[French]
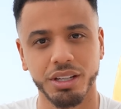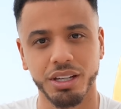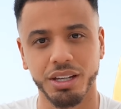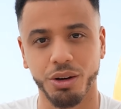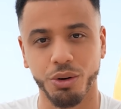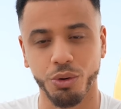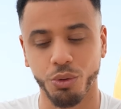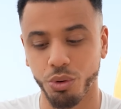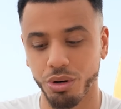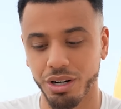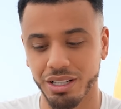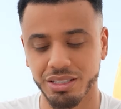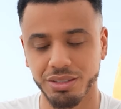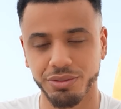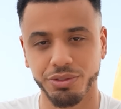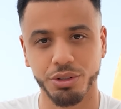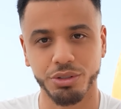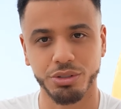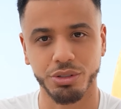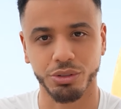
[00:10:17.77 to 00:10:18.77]
Et en gros, la
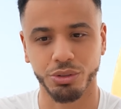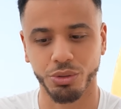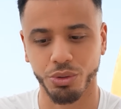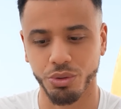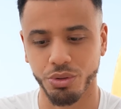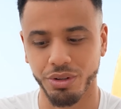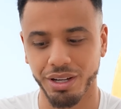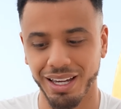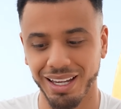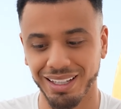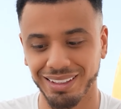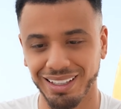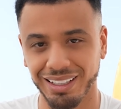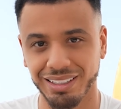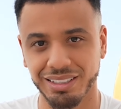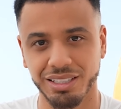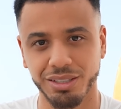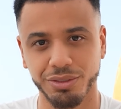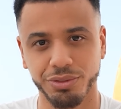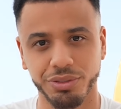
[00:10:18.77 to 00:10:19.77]
différence entre être
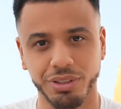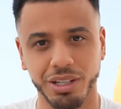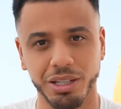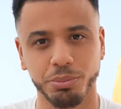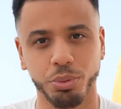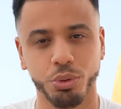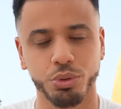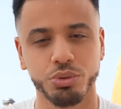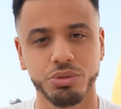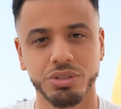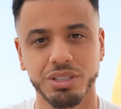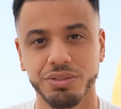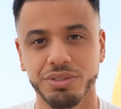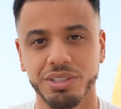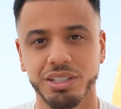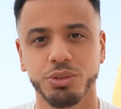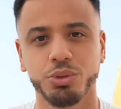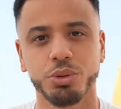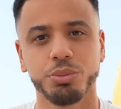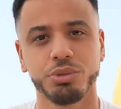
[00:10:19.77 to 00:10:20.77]
actif et être productif,
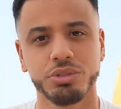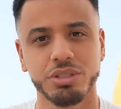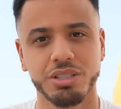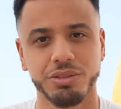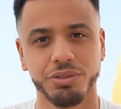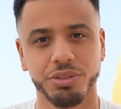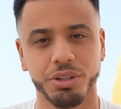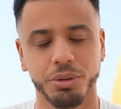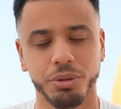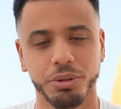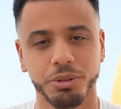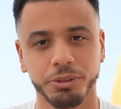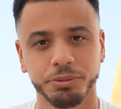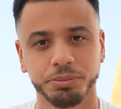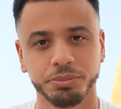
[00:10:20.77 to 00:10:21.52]
c'est deux mondes différents.